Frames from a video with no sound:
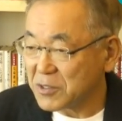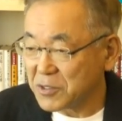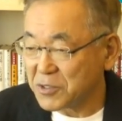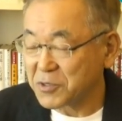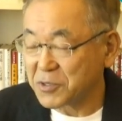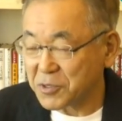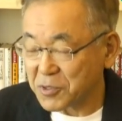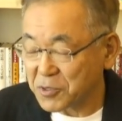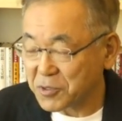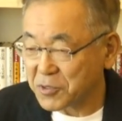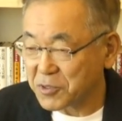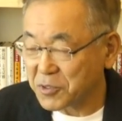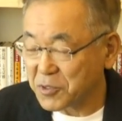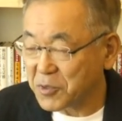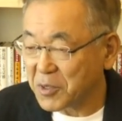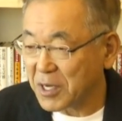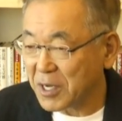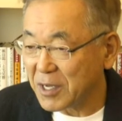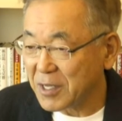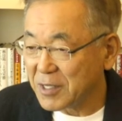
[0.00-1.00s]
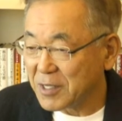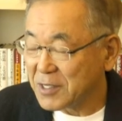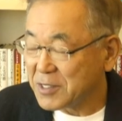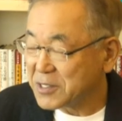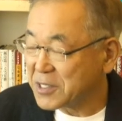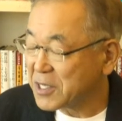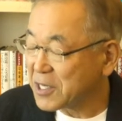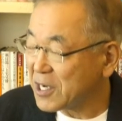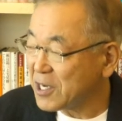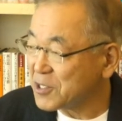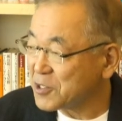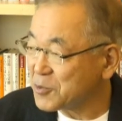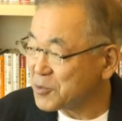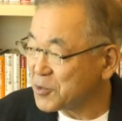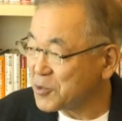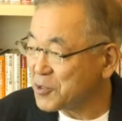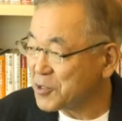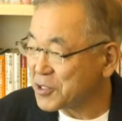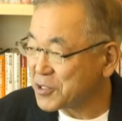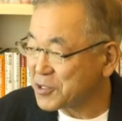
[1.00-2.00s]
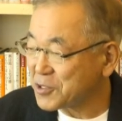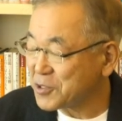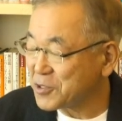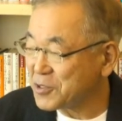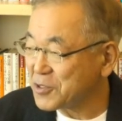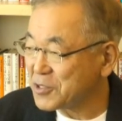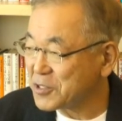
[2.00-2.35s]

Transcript: 輸送というのは世界の貿易の